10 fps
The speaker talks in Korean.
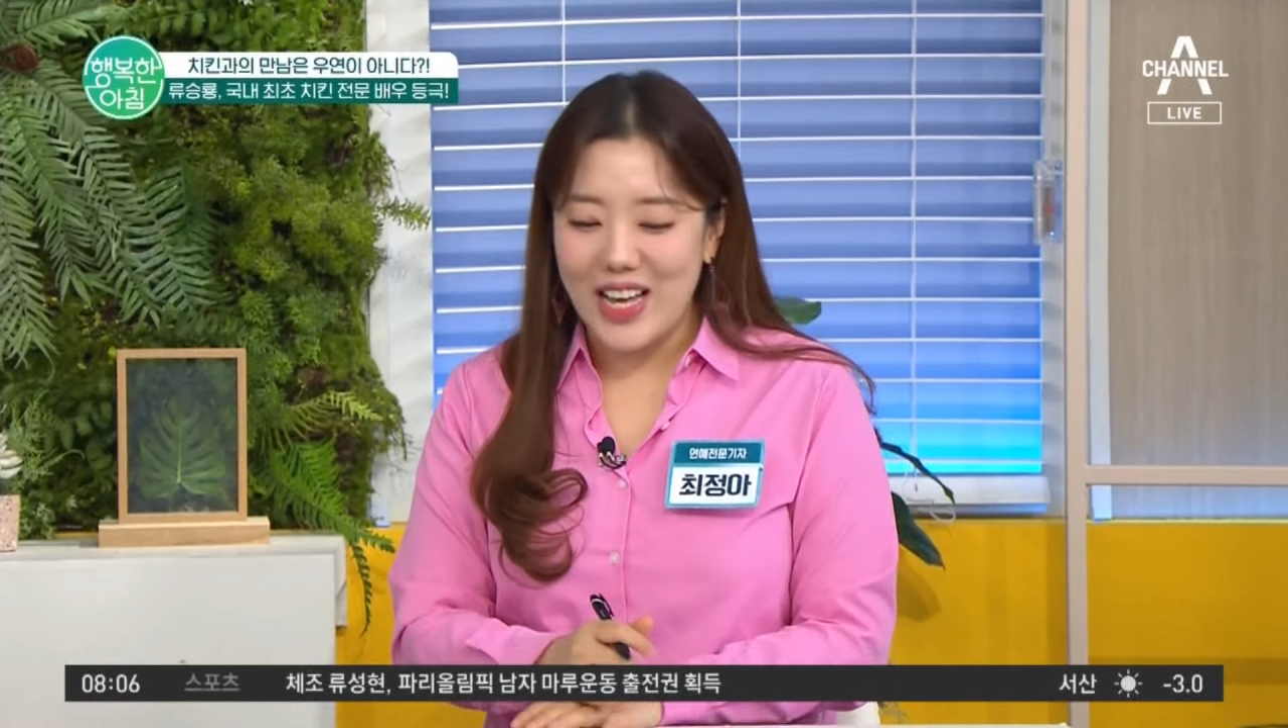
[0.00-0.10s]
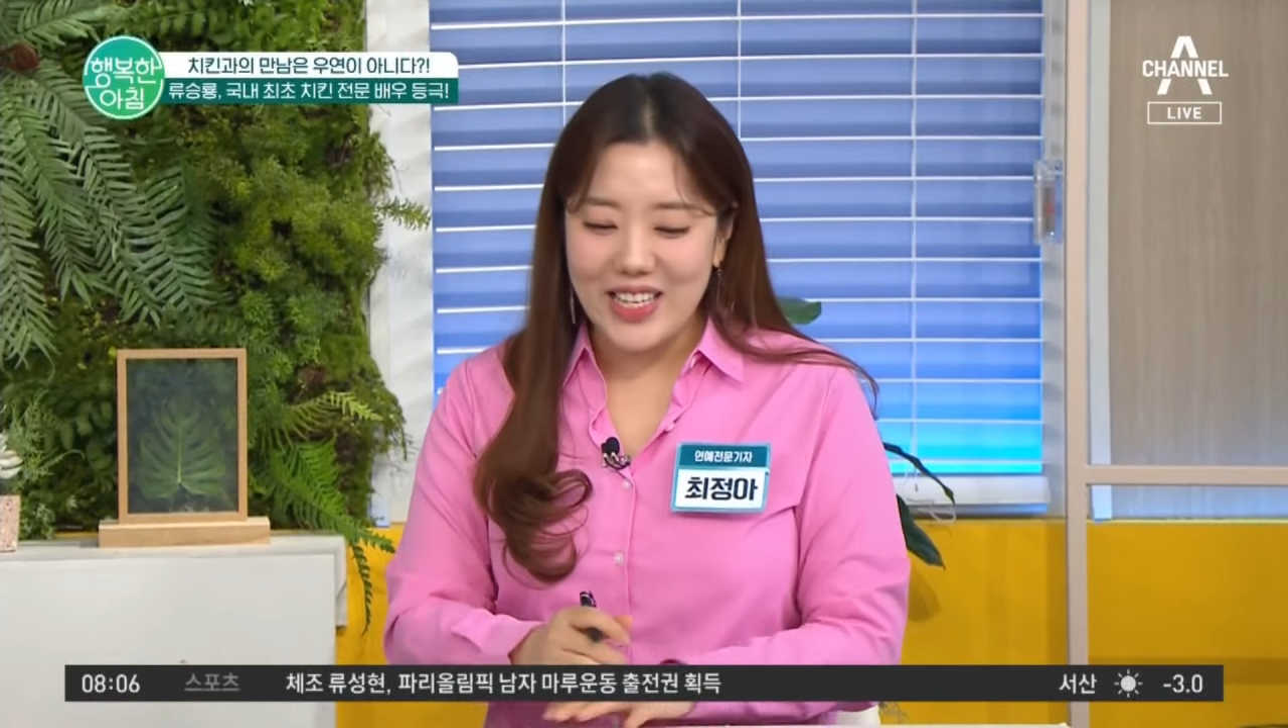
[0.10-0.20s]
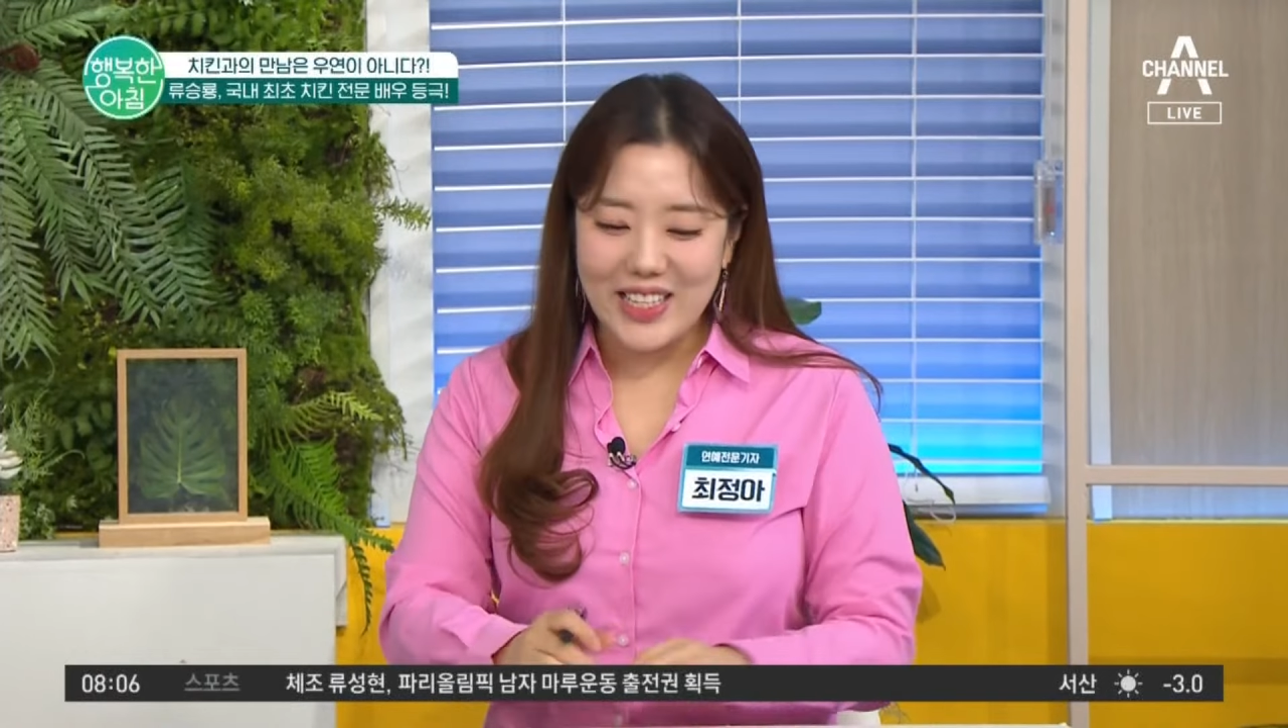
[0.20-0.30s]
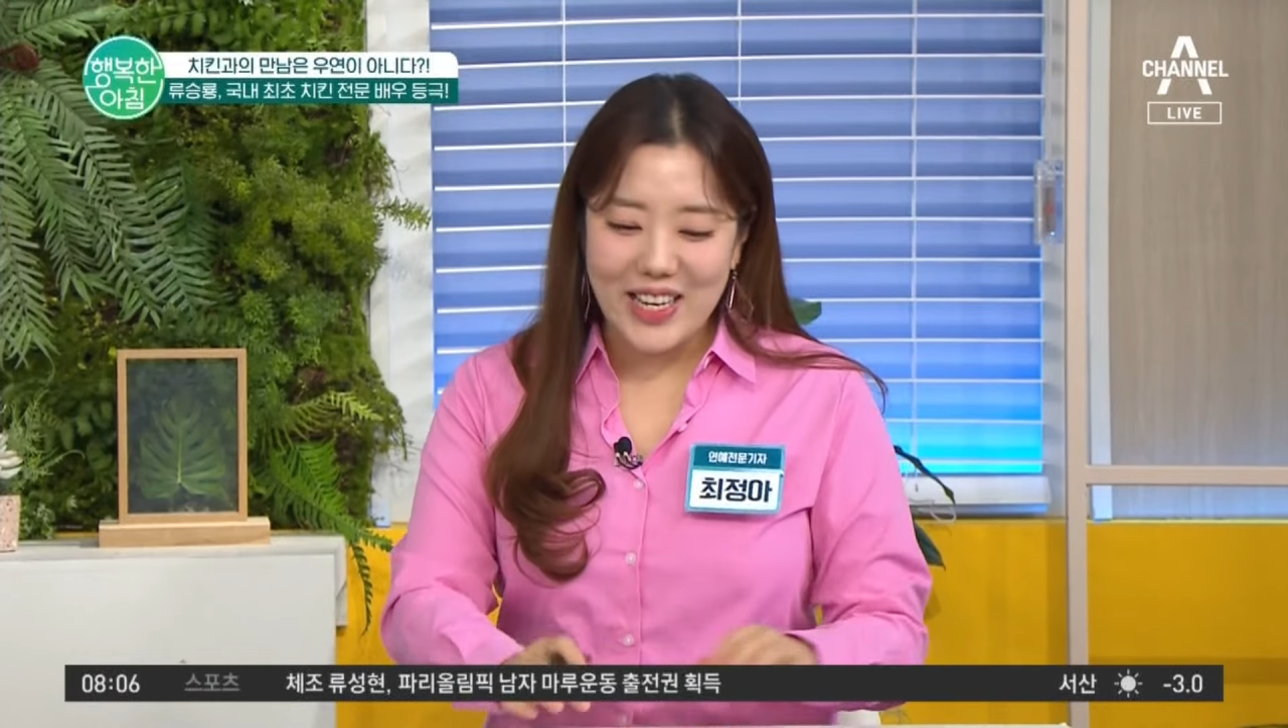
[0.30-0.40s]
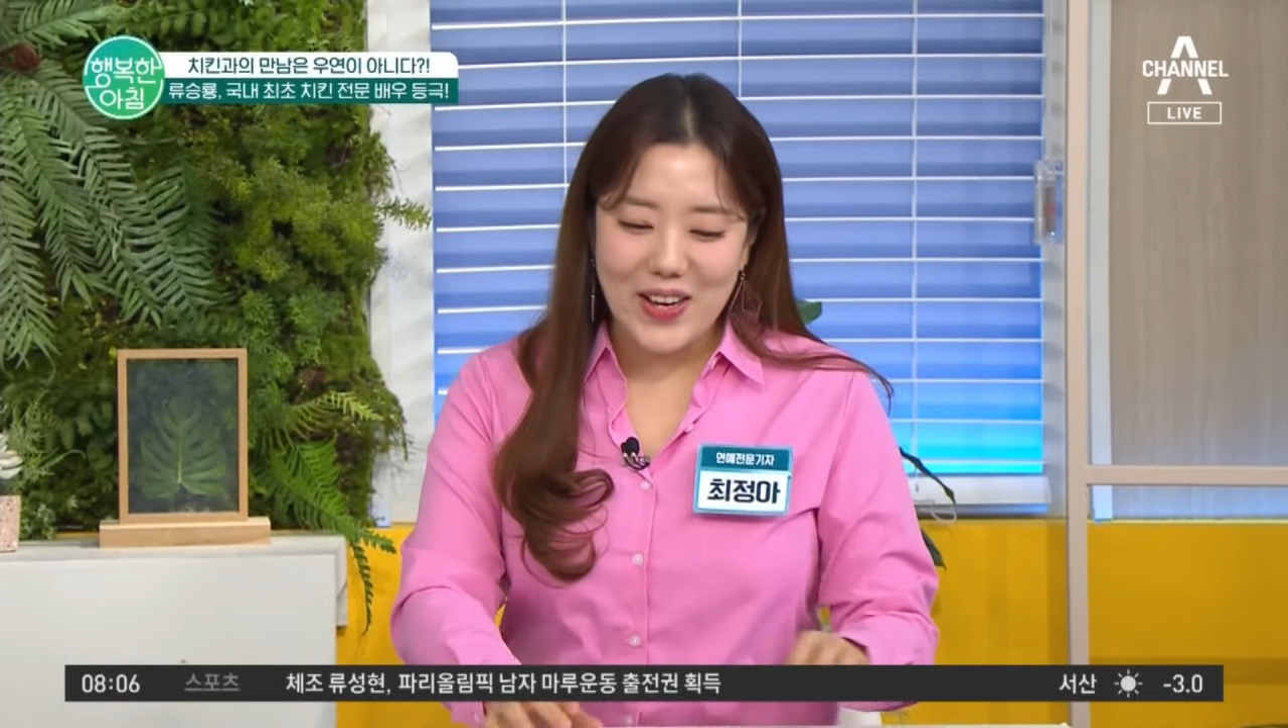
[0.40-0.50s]

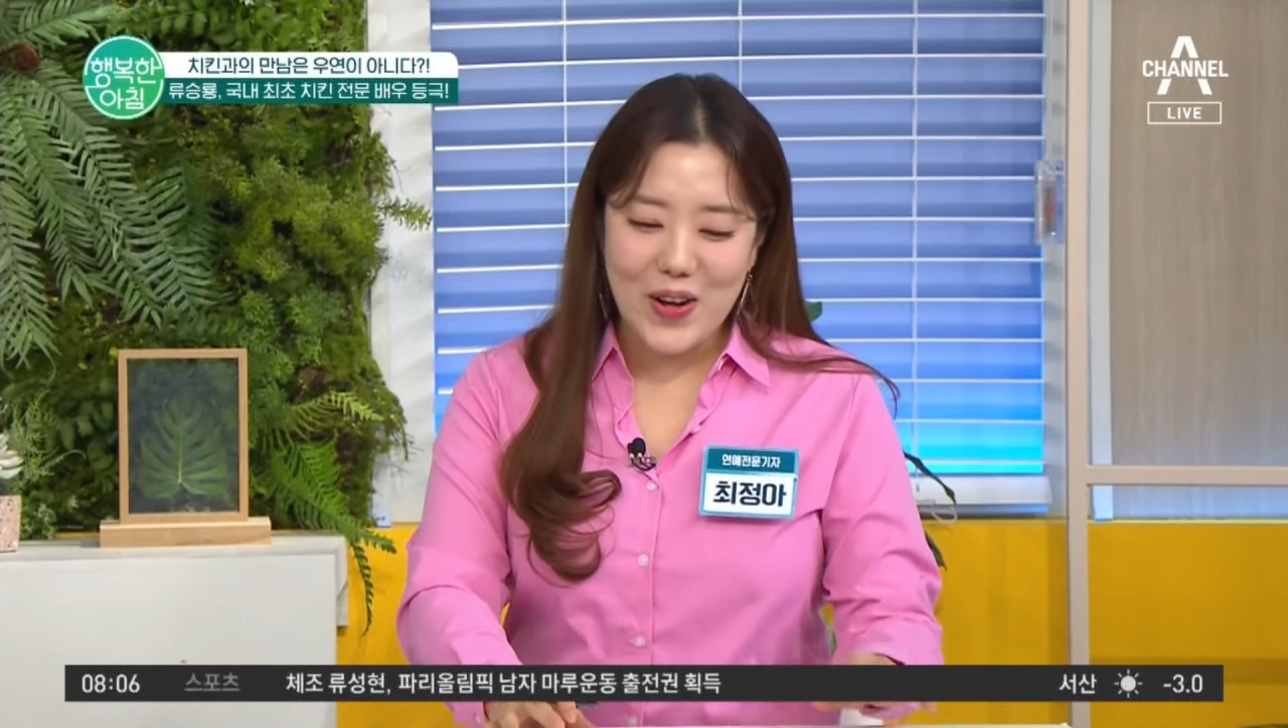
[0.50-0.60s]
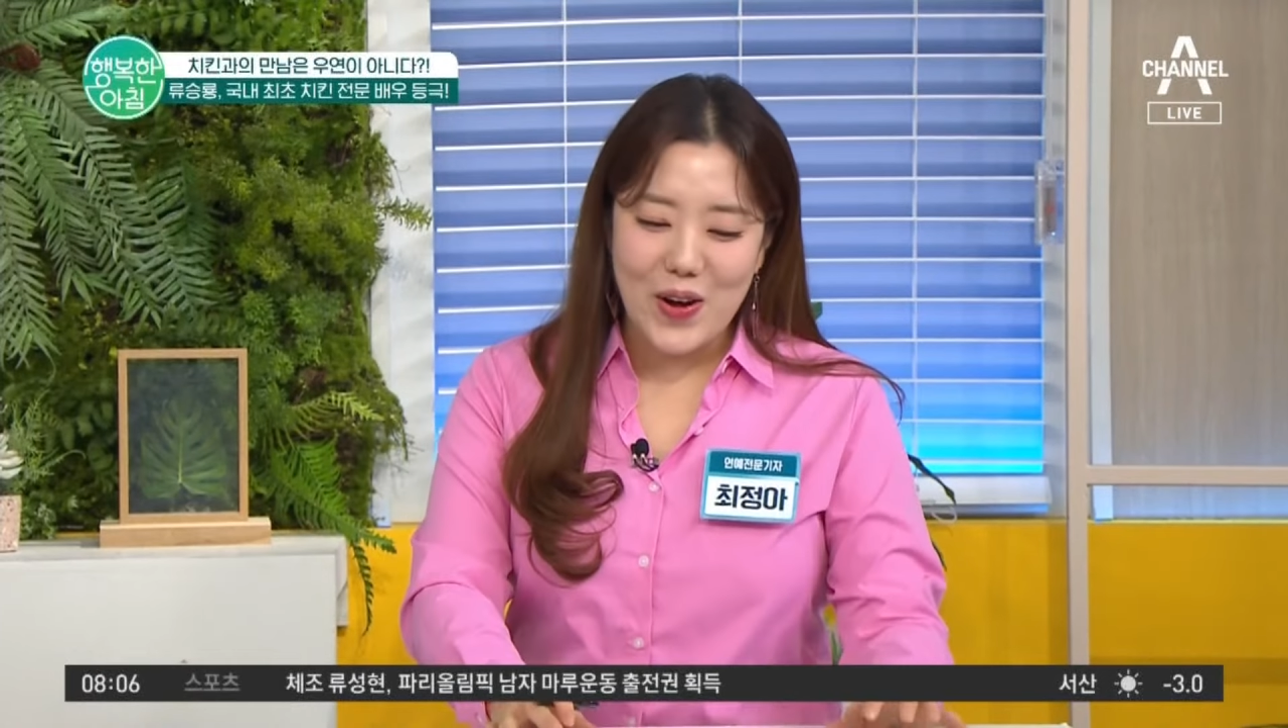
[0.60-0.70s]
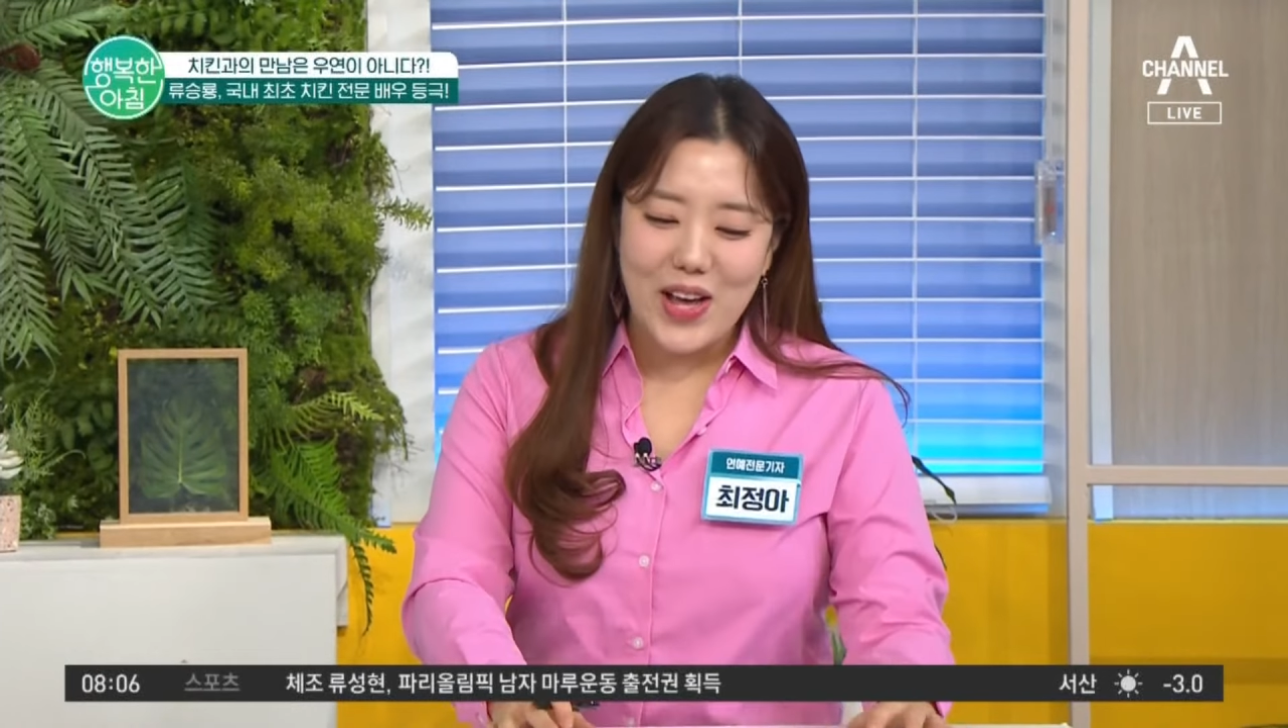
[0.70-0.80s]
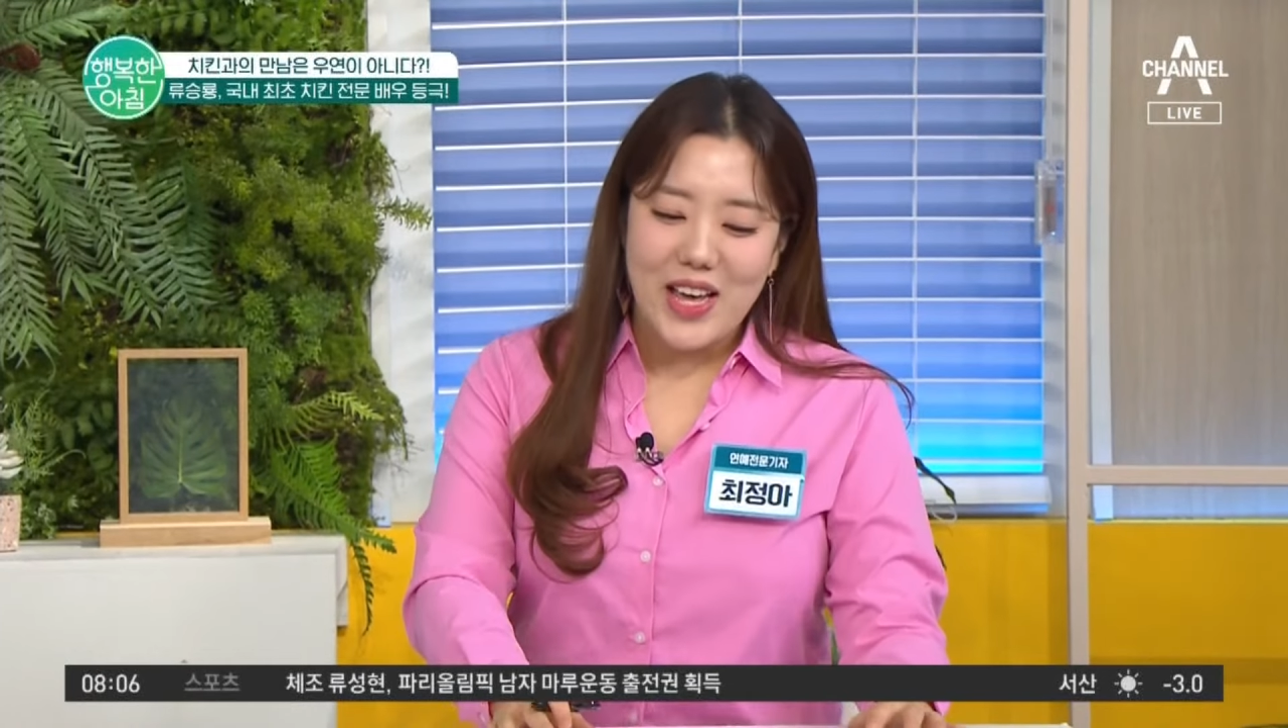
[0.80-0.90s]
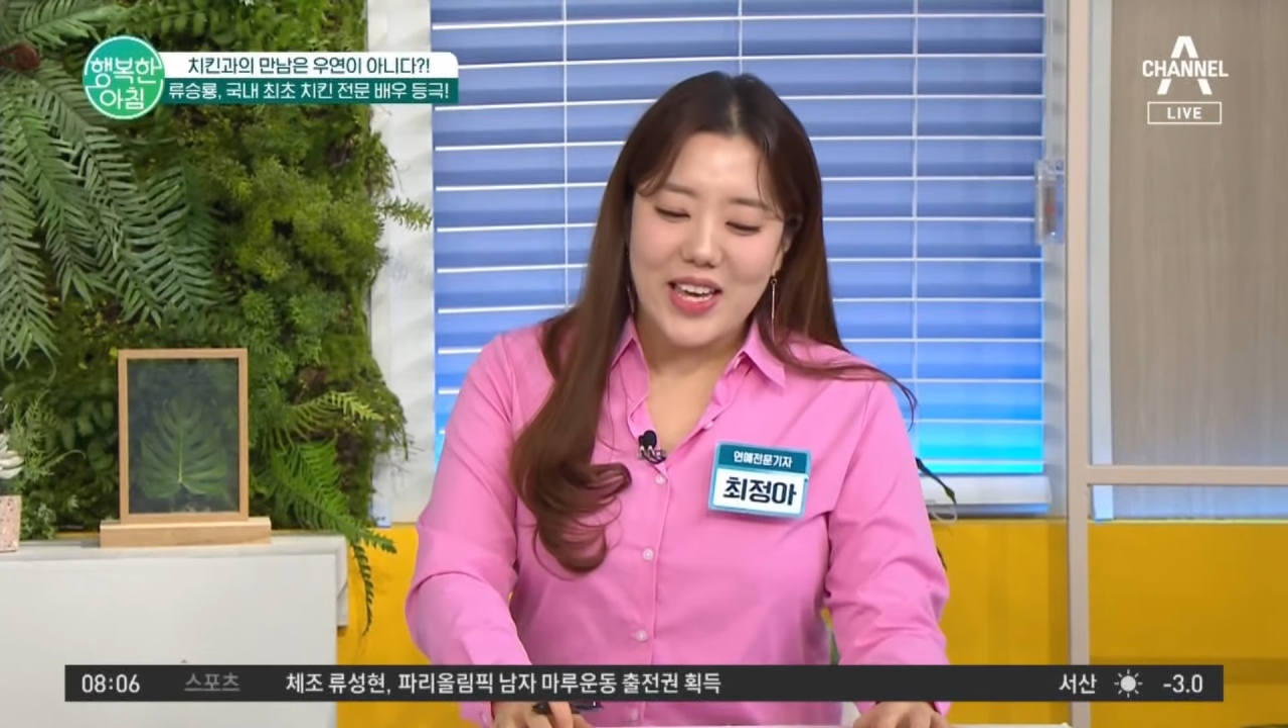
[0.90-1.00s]
하는데요.